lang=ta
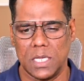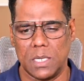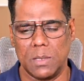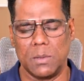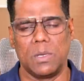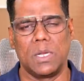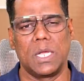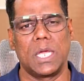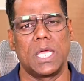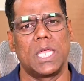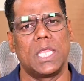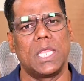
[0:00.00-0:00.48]

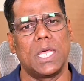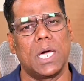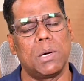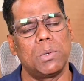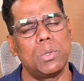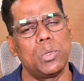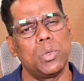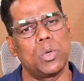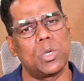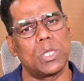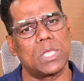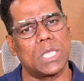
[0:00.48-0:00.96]
இவனுக்கு
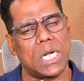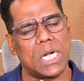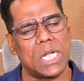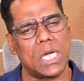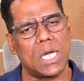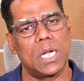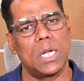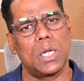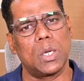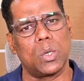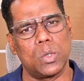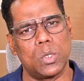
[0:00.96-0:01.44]
ஏதாவது ஒரு
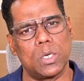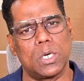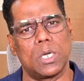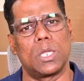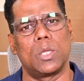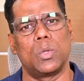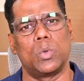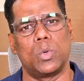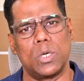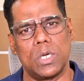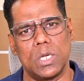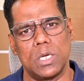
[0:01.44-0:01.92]
தடங்களை
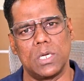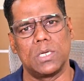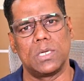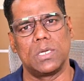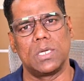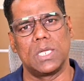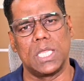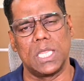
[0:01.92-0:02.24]
கொடுக்கறது உண்டு